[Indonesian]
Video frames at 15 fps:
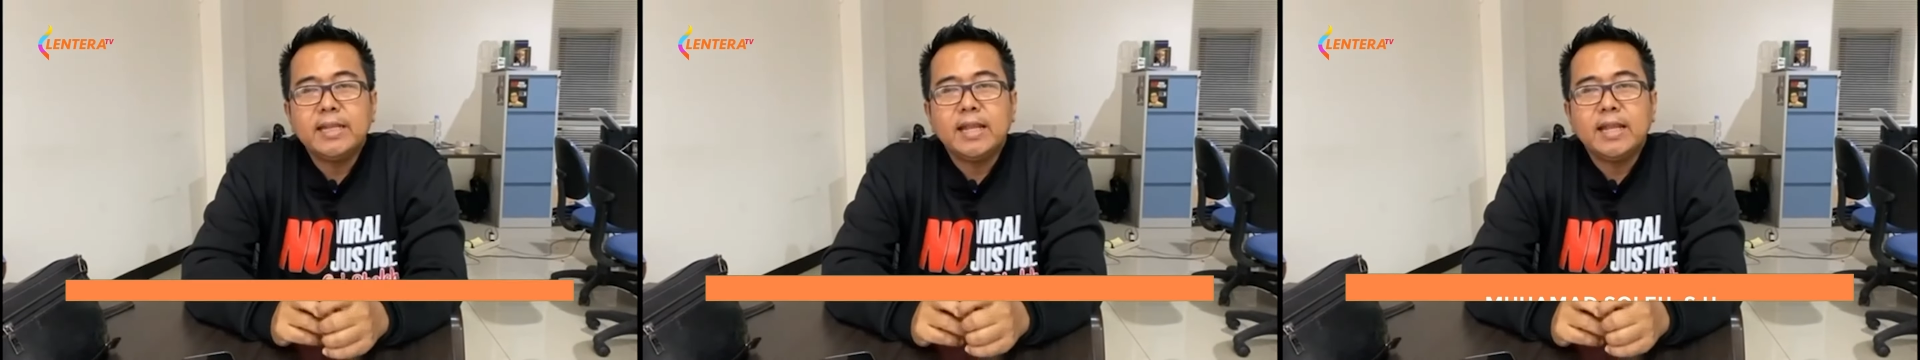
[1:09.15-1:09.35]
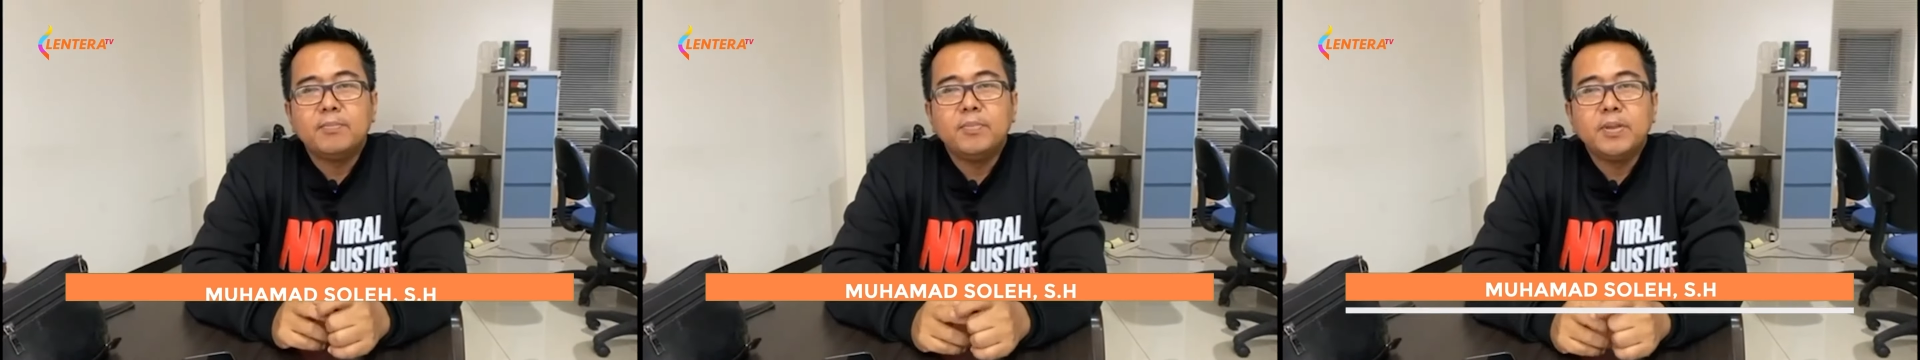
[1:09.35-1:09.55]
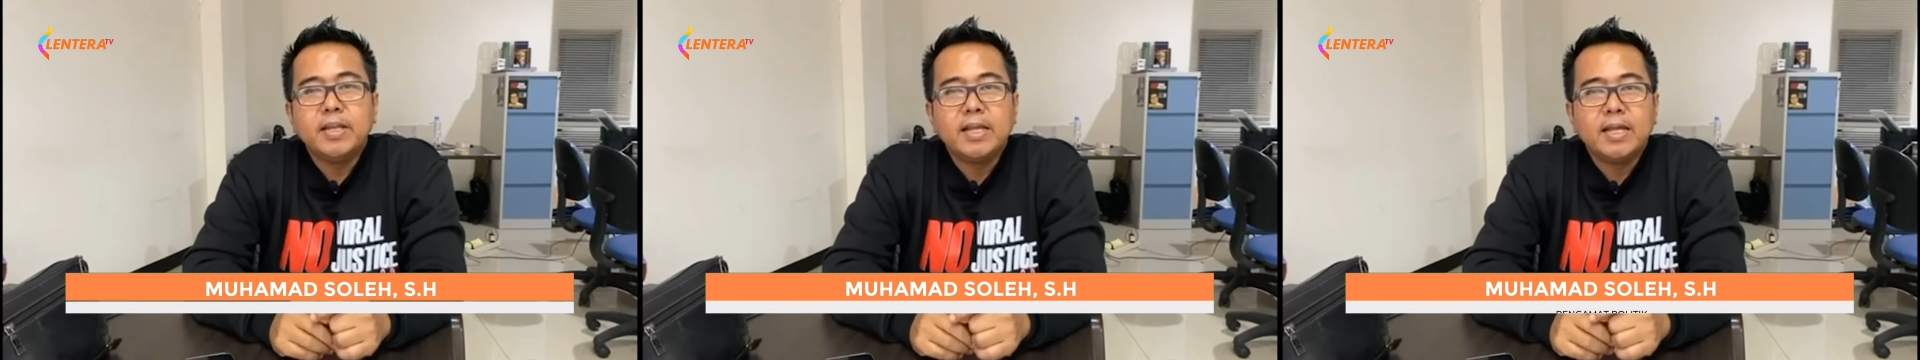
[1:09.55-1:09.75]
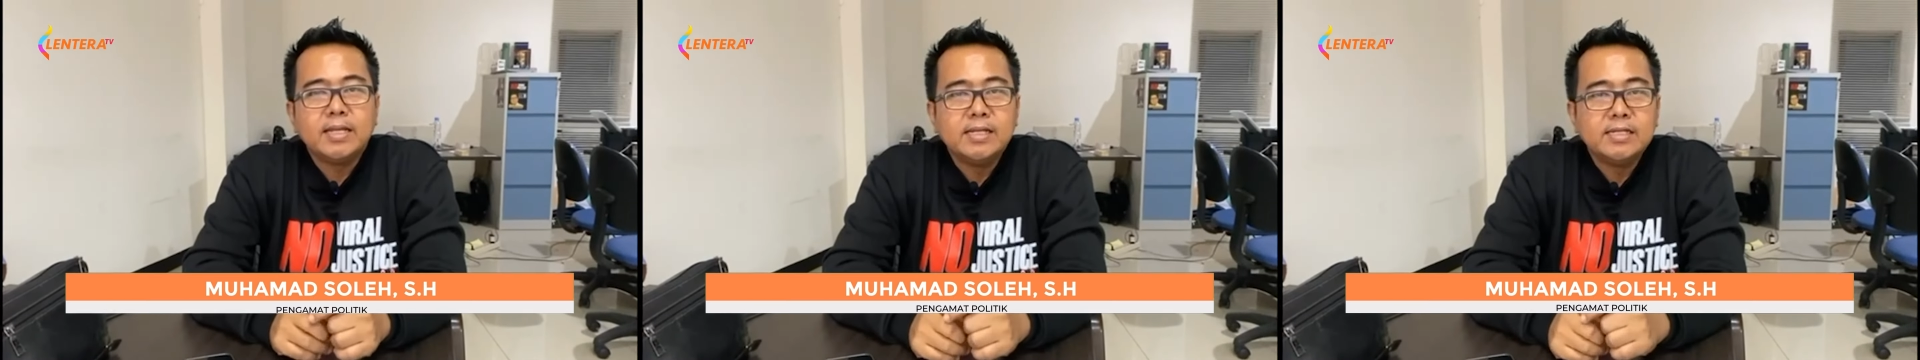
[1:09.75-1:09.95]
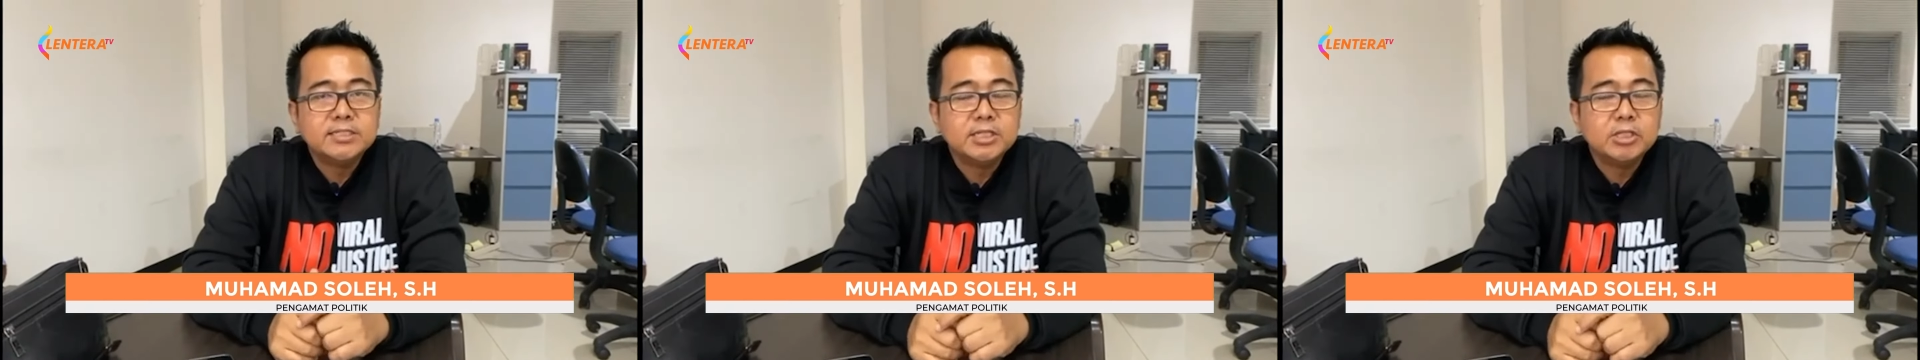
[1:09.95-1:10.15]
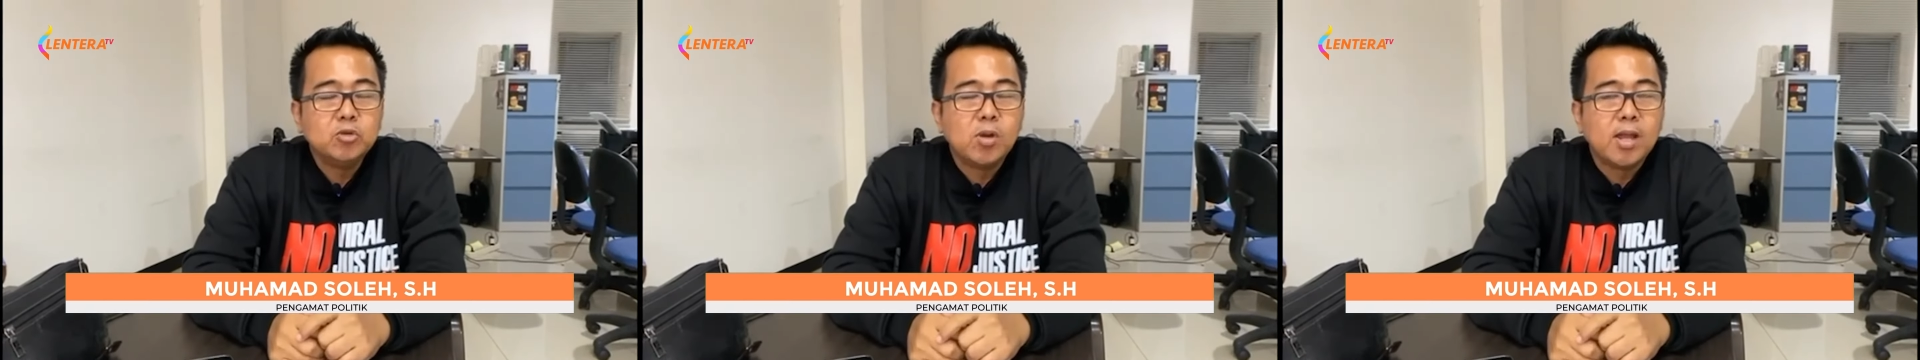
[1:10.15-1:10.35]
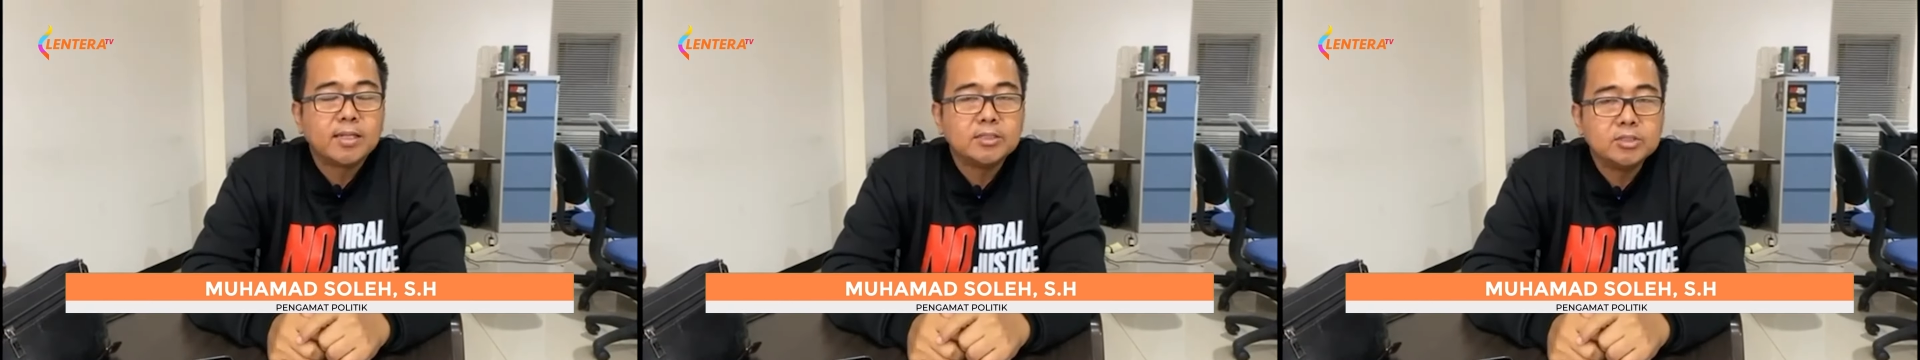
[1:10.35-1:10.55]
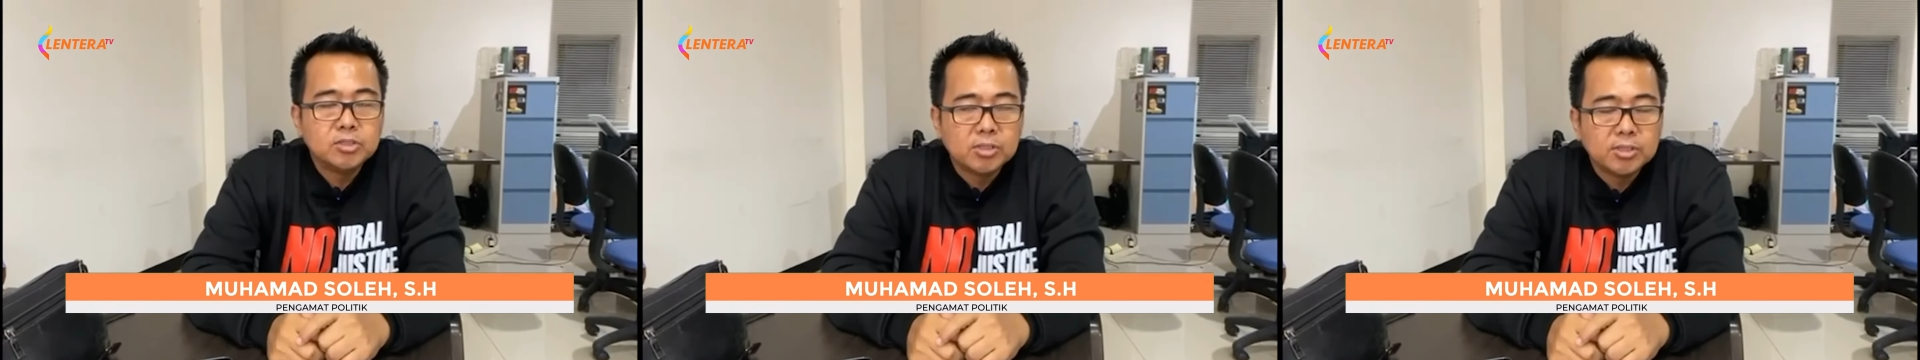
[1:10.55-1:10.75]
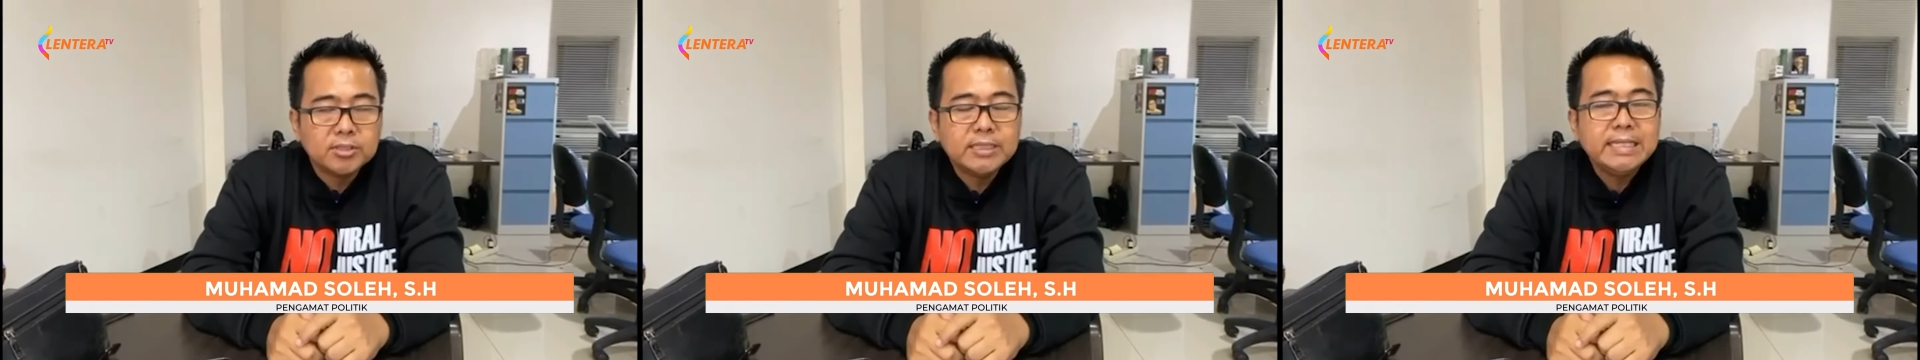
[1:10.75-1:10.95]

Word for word: KPK di Sidoarjo,